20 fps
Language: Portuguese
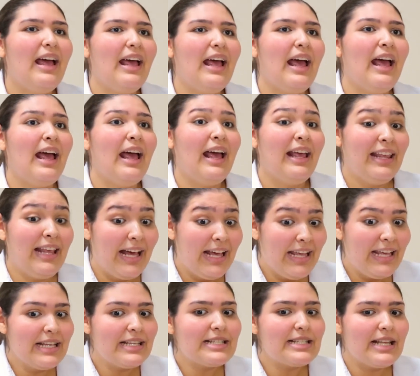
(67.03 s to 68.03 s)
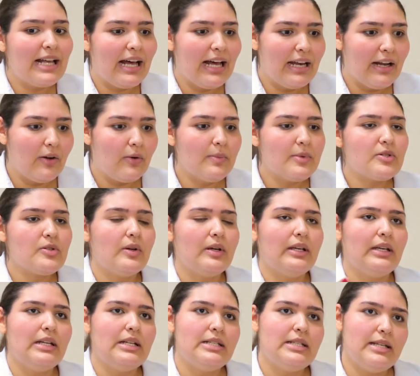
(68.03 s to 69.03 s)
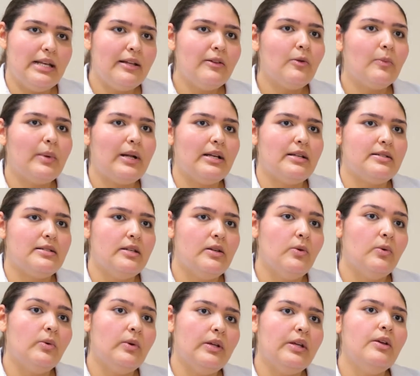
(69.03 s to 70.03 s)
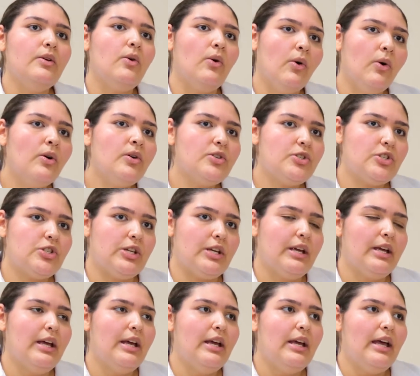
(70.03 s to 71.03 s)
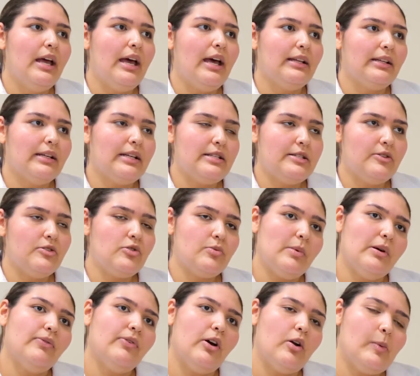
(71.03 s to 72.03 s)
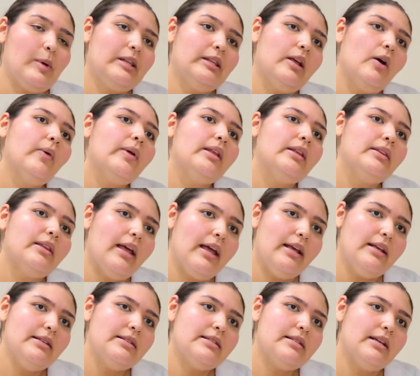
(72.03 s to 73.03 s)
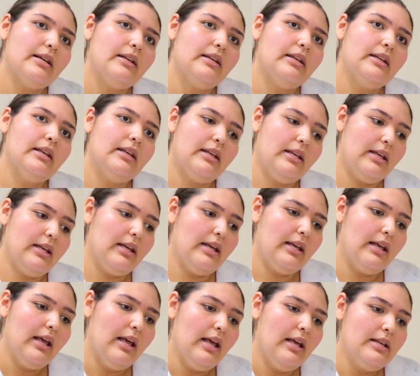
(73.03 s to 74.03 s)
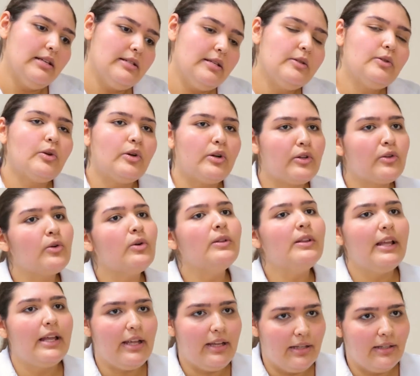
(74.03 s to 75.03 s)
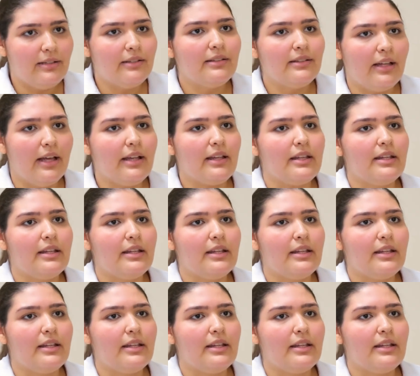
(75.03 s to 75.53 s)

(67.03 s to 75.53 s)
É, e aí essa área começou a crescer no Brasil e hoje ela cresceu de uma forma tão intensa que, que se tornou lei, né?